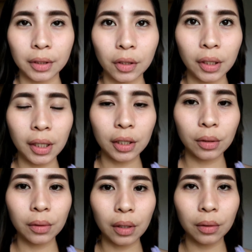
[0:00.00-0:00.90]
So, yun ang
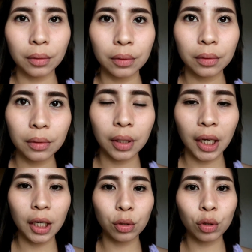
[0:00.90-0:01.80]
itsura ko.
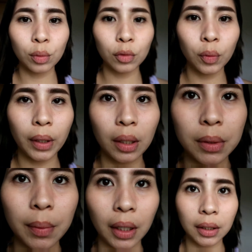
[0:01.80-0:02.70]
I-zoom ko para
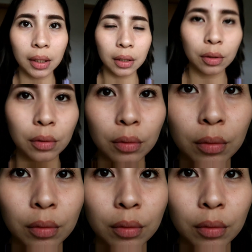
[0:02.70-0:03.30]
mas makita ninyo.